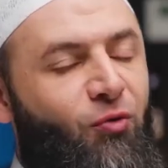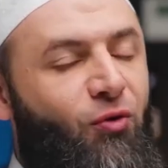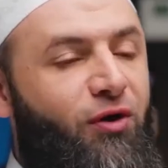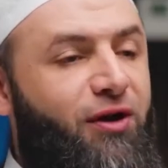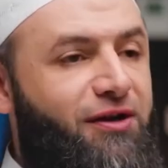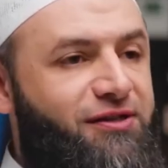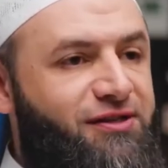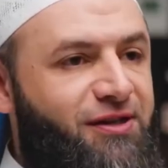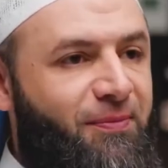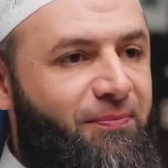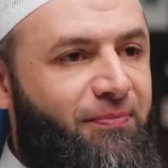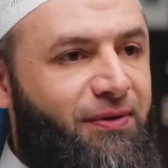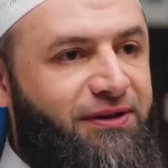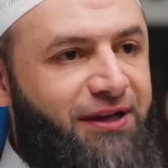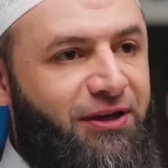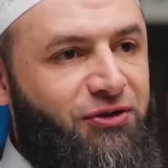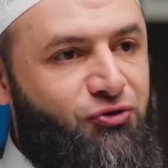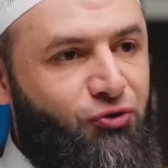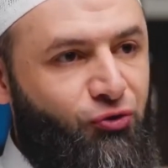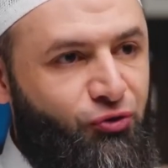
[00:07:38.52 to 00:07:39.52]
Каким
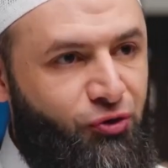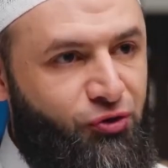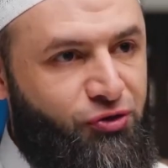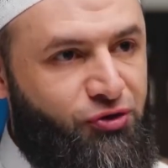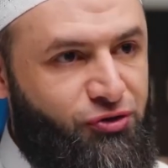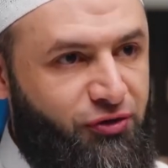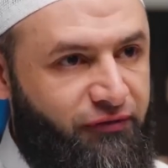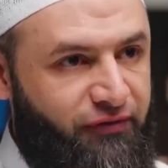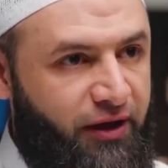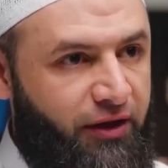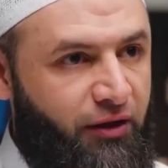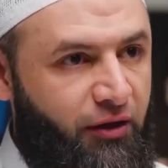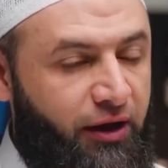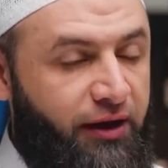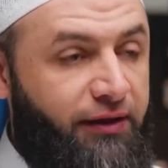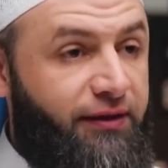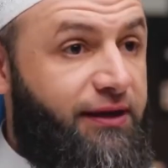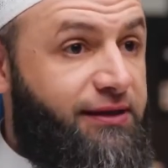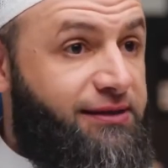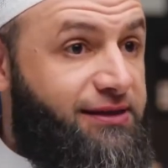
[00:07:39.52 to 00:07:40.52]
образом использование
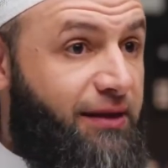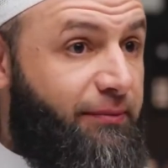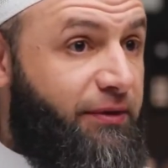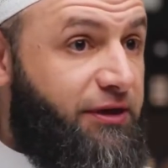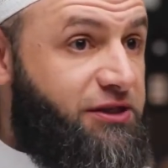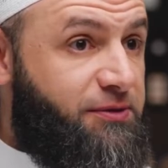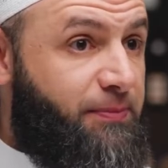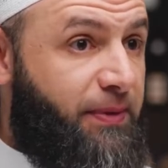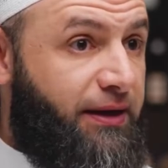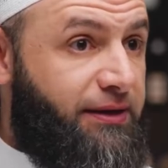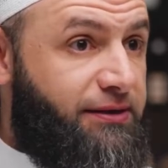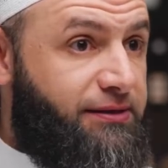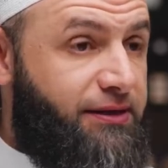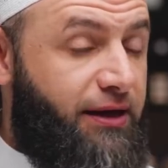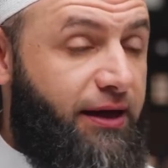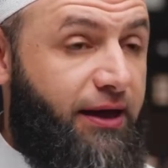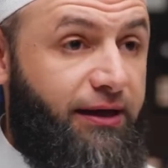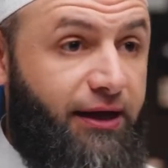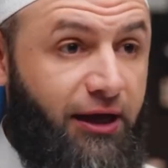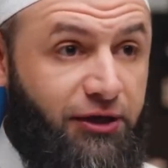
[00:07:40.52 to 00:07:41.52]
искусственного интеллекта может
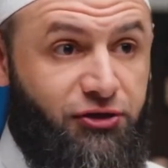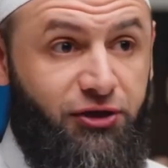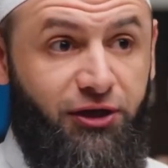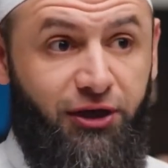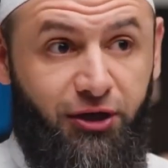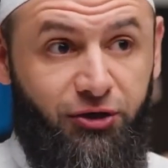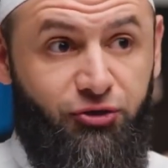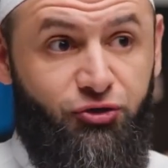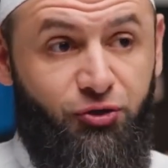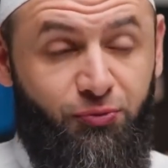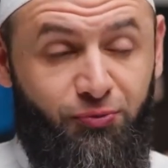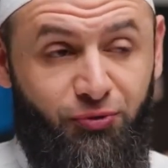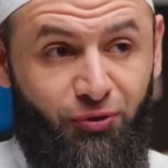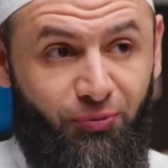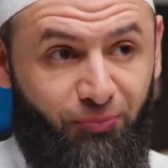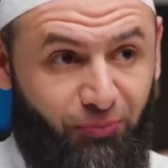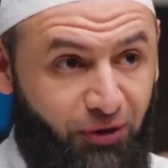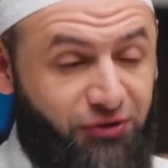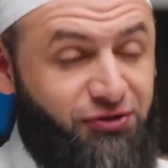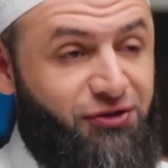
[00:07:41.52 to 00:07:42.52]
быть использовано
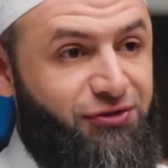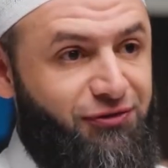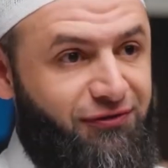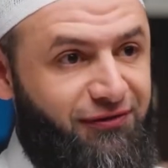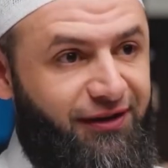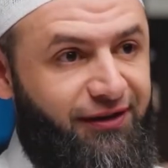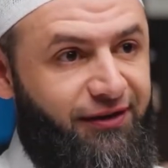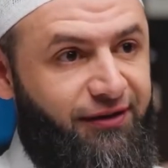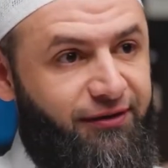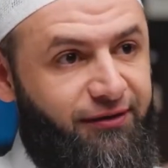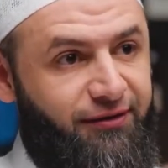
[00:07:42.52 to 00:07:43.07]
с пользой для